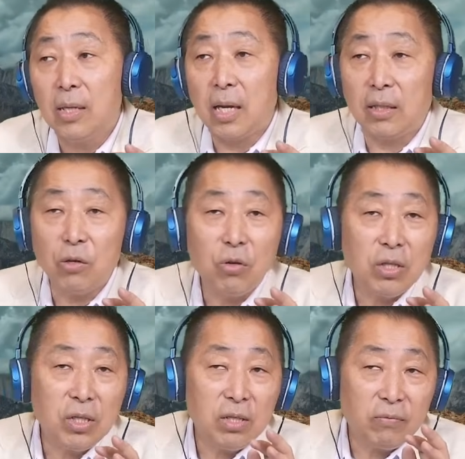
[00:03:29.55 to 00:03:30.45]
那德国
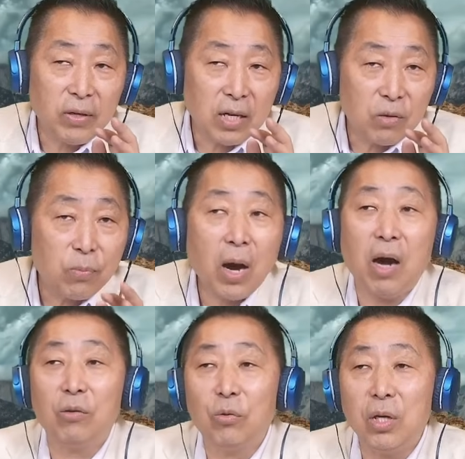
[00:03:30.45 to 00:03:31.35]
的经济非常的不
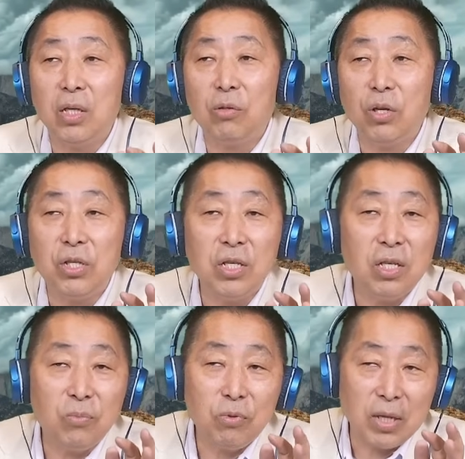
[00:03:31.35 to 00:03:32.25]
好，对对
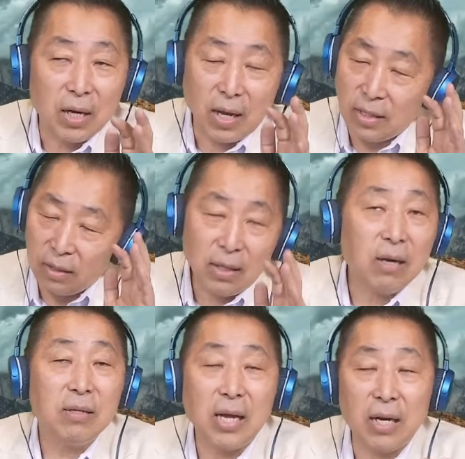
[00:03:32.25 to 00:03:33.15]
经济部长来讲，
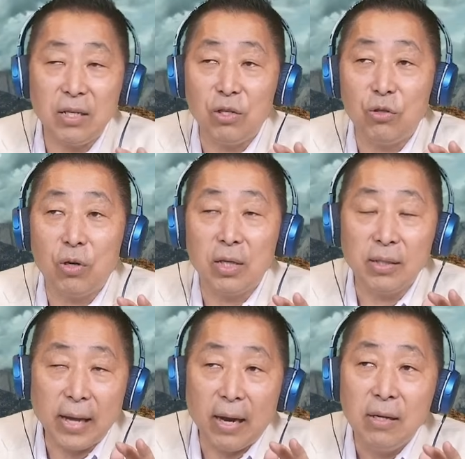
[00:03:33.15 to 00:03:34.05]
当然压力就
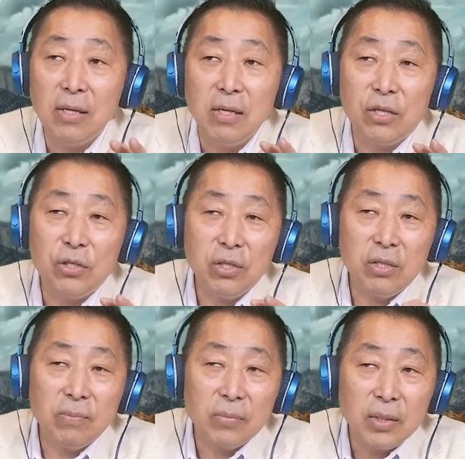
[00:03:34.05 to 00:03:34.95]
很大。可
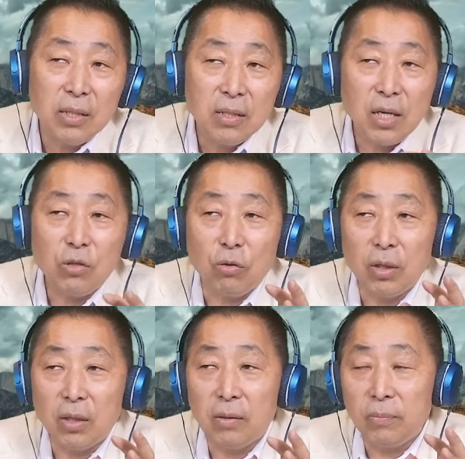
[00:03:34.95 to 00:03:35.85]
是这
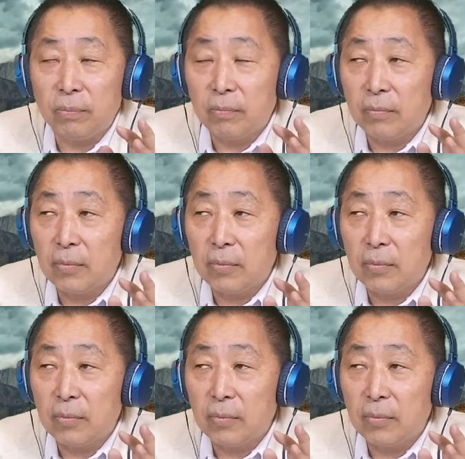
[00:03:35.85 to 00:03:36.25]
种的